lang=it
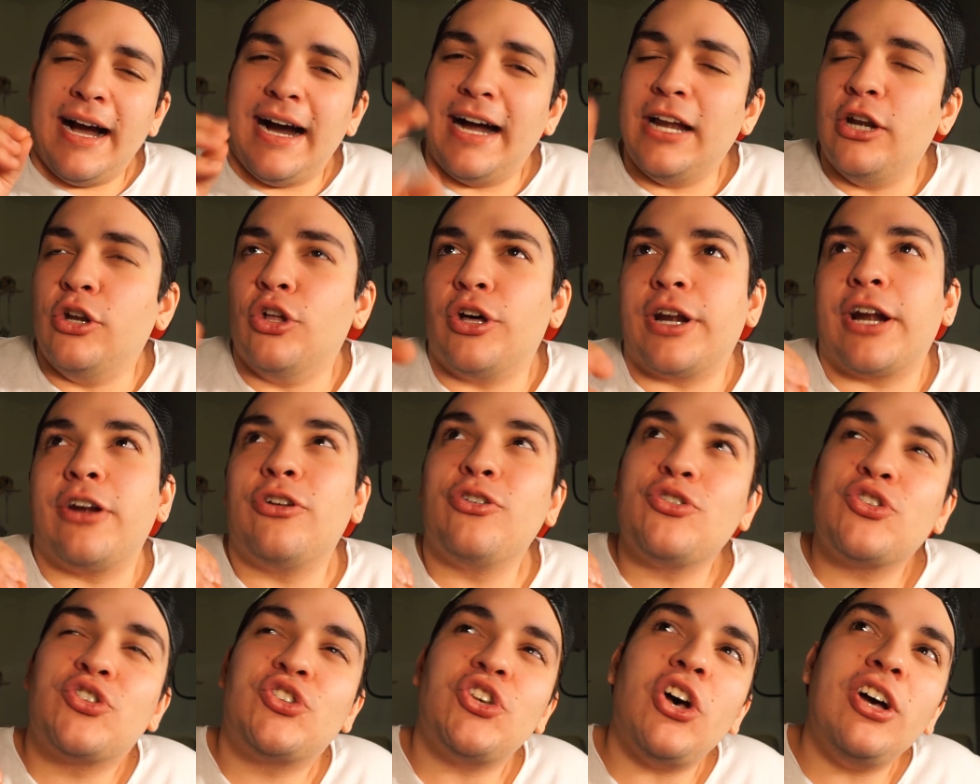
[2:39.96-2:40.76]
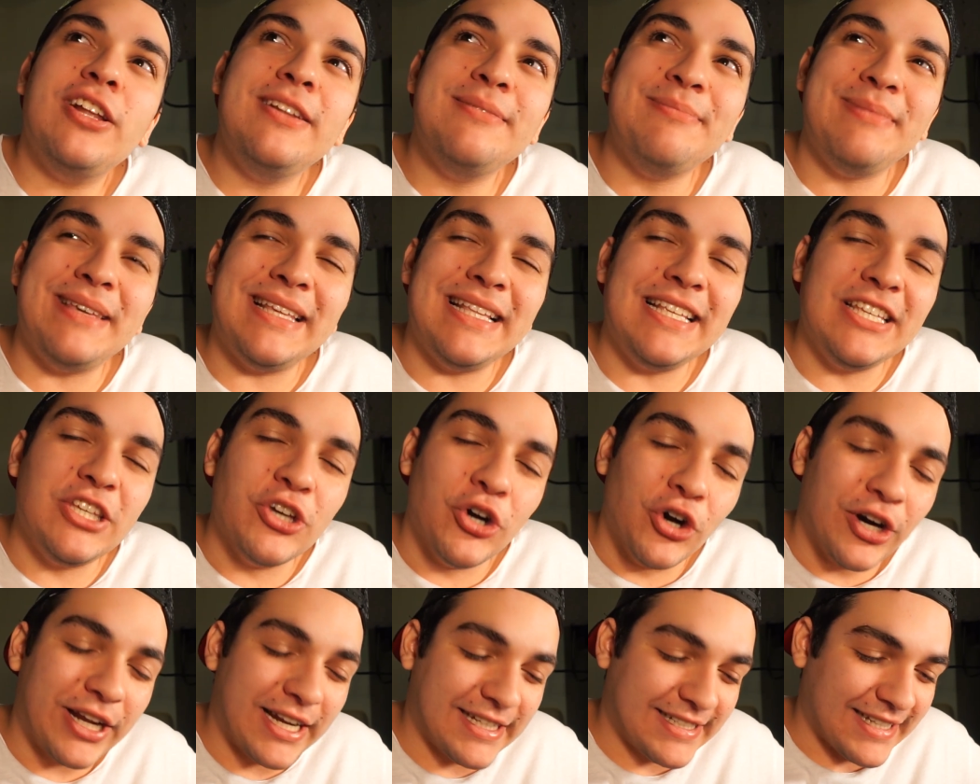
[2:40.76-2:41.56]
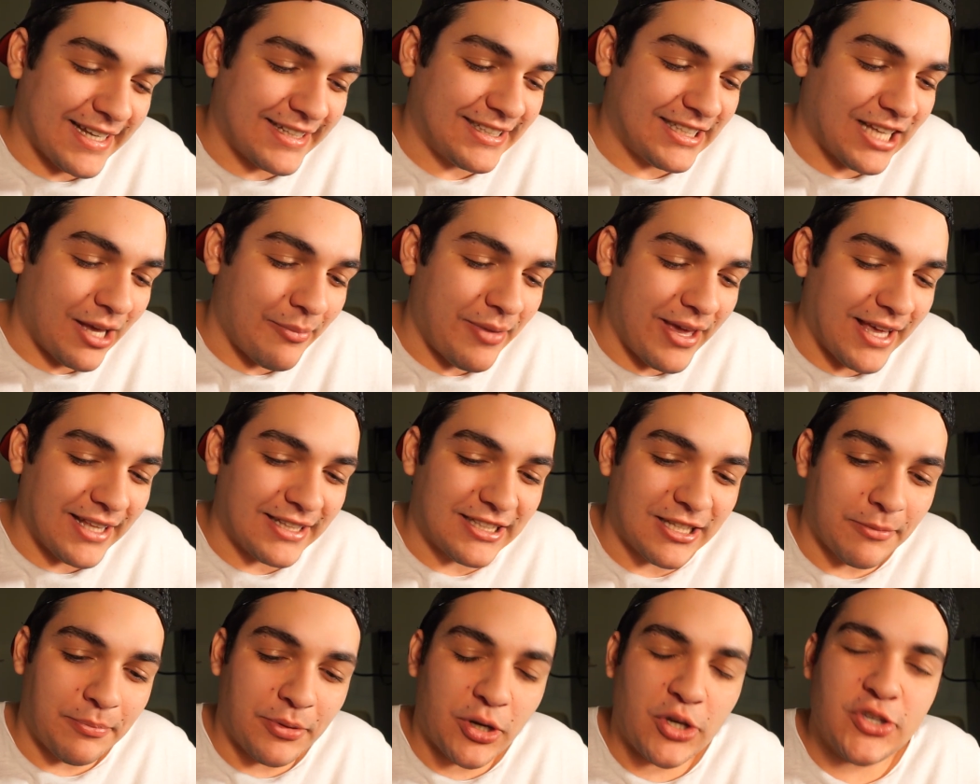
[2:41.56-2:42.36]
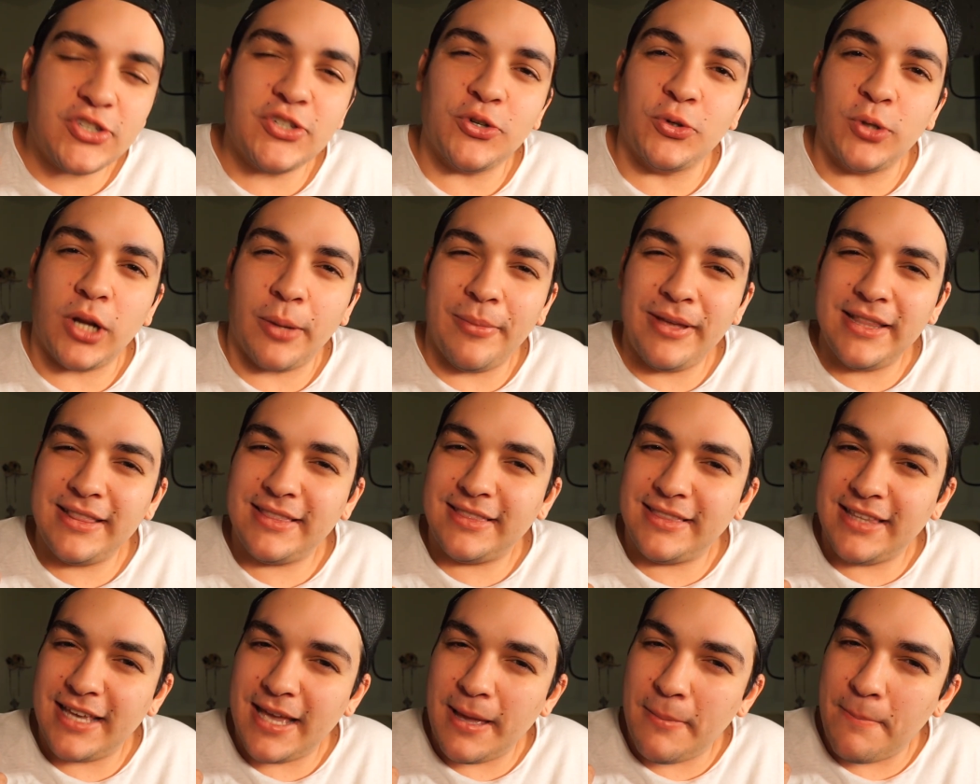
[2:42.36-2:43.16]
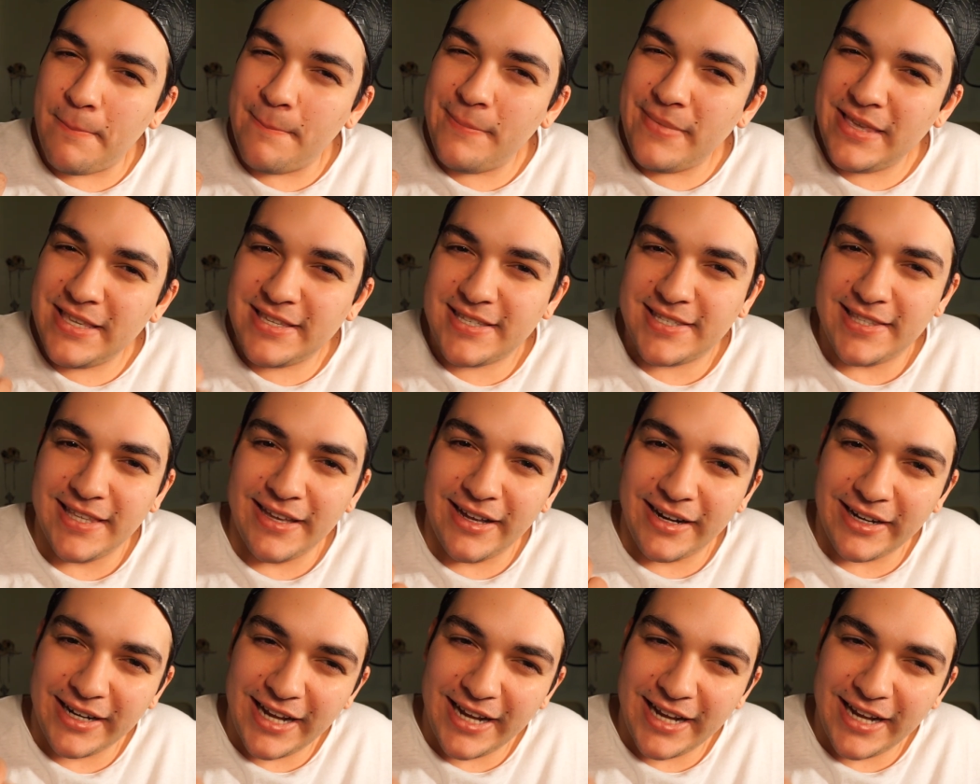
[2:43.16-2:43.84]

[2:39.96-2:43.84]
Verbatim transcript: Allora, non so il migliore esattamente, però sicuramente Mr.